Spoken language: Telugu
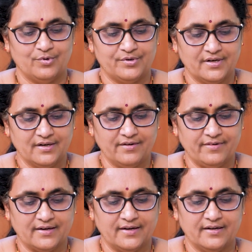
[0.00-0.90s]
ముఖ్యంగా
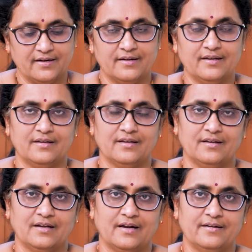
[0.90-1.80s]
వీళ్ళకి ఏంటంటే
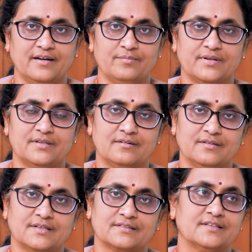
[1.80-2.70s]
హండ్రెడ్ పర్సెంట్
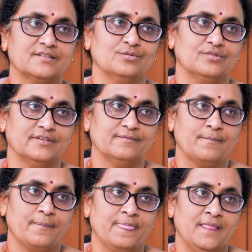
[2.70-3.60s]
కూడా సక్సెస్ అవుతుంది
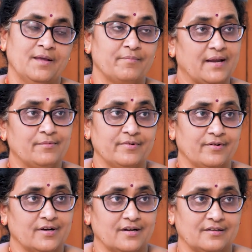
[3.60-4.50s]
hmm. ప్రేమ
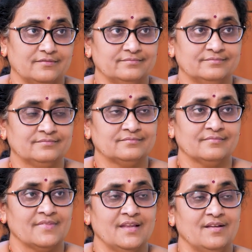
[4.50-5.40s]
వ్యవహారాలు
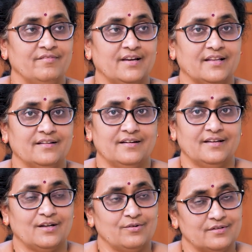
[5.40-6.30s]
వీళ్ళకి ఎందుకంటే
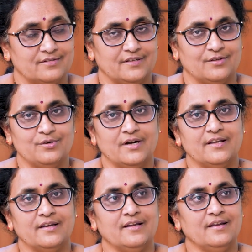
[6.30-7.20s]
లవ్ చంద్రుడు
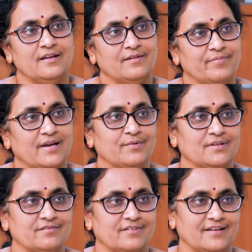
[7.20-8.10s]
అంటేనే
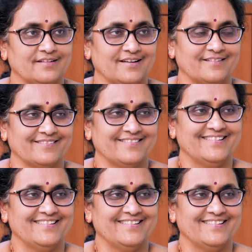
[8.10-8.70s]
ప్రేమతత్వానికి కారణం